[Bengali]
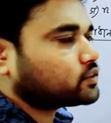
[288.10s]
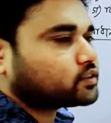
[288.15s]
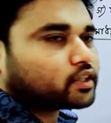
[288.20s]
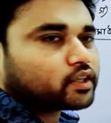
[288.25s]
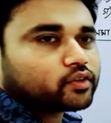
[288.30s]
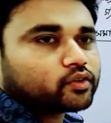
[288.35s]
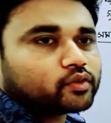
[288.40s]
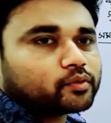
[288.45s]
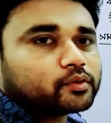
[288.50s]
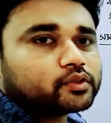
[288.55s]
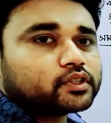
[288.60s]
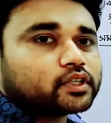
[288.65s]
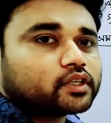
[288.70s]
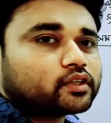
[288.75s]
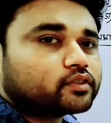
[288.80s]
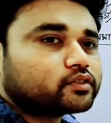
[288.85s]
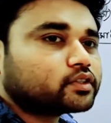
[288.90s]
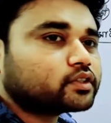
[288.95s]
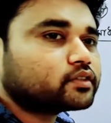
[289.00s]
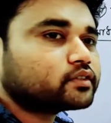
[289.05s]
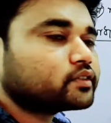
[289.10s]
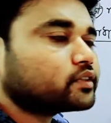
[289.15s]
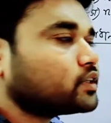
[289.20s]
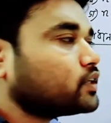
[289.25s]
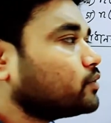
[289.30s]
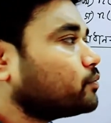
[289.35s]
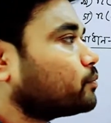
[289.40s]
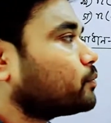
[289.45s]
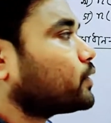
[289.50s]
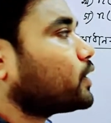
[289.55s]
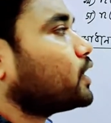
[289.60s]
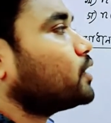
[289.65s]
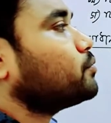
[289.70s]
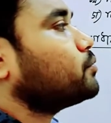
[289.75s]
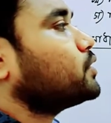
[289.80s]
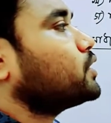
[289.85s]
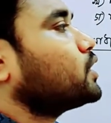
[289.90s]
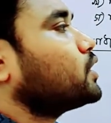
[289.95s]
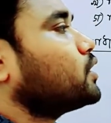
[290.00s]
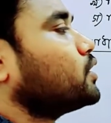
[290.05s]
যে কাজটা করব সেটা হচ্ছে সি
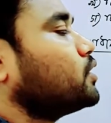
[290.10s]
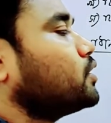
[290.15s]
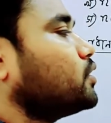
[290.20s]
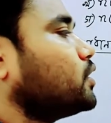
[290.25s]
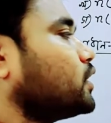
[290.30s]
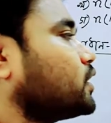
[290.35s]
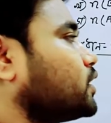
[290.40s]
প্রাইমটা